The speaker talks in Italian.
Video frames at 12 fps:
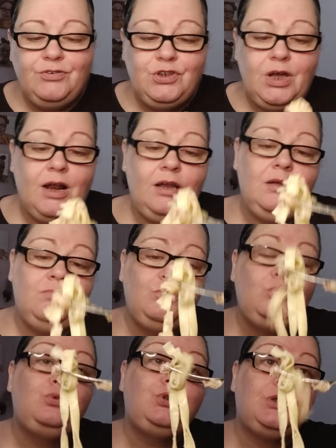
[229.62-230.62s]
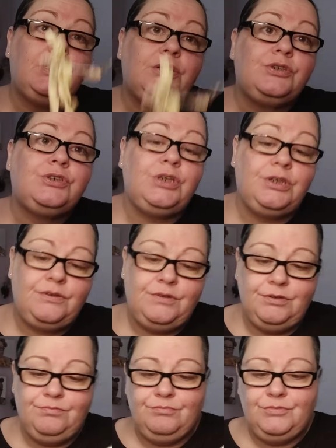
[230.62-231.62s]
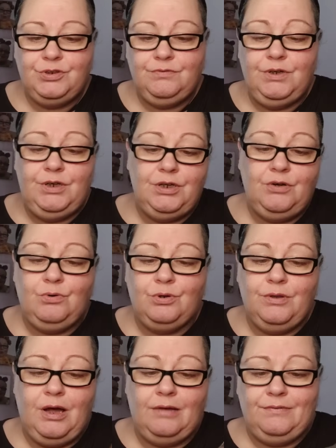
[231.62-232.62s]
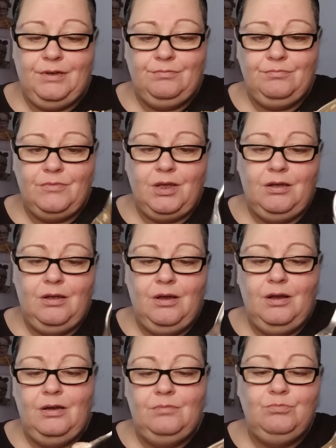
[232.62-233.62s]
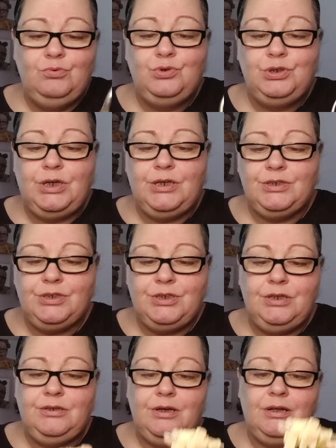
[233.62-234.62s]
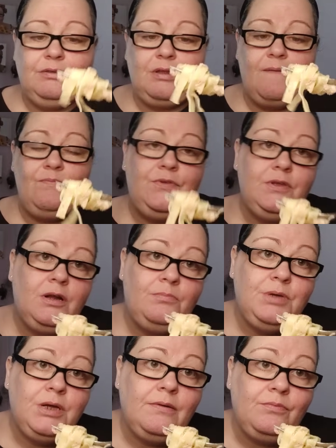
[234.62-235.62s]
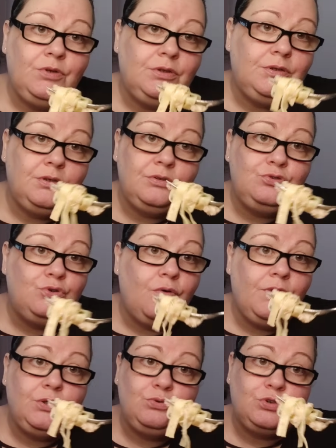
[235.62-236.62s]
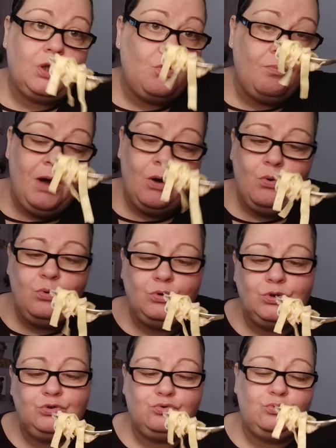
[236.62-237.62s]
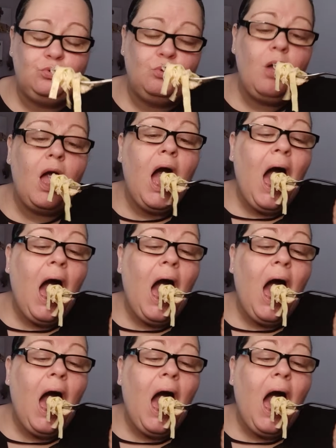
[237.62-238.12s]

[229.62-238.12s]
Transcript: c'erano le musicassette, se ve le ricordate, le musicassette che tanti dei miei giovani non sanno manco cosa sono.